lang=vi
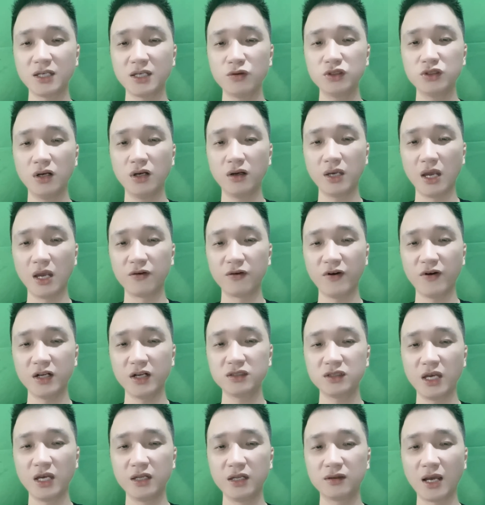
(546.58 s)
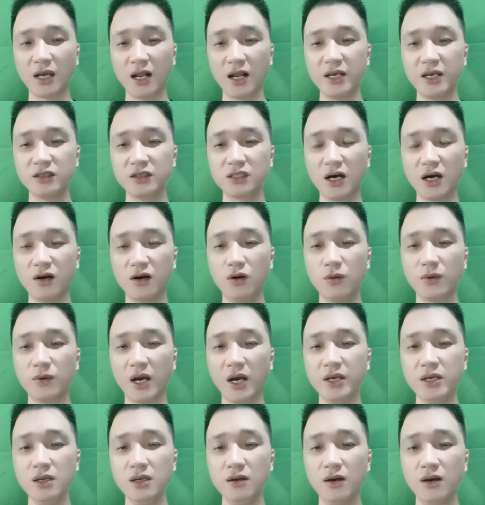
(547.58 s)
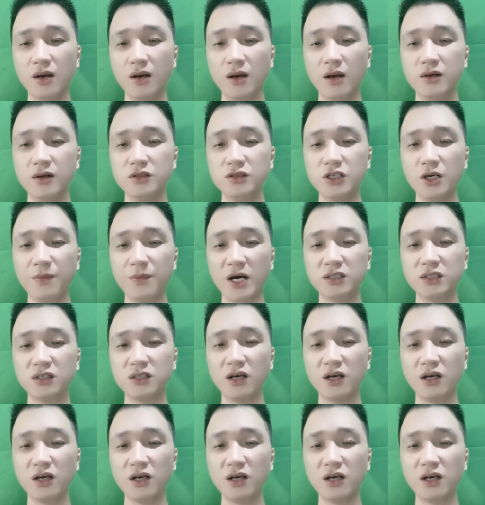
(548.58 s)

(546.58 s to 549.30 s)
sau sự kiện phát sinh tại Linh Sơn lúc ấy, chưa bắt